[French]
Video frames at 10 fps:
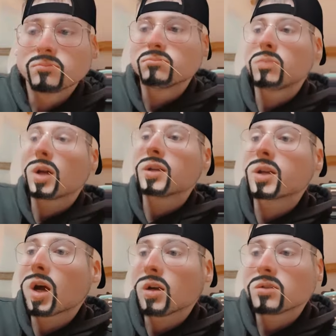Bah les
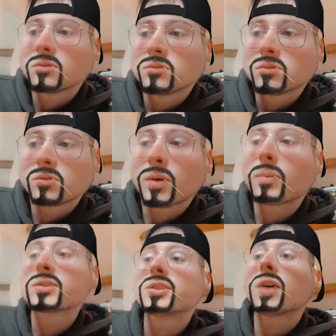gars, on va pas
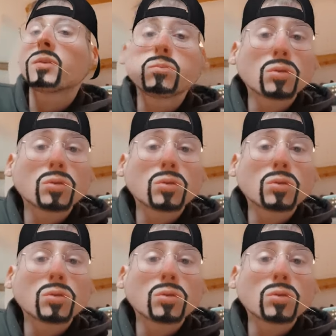s'énerver pour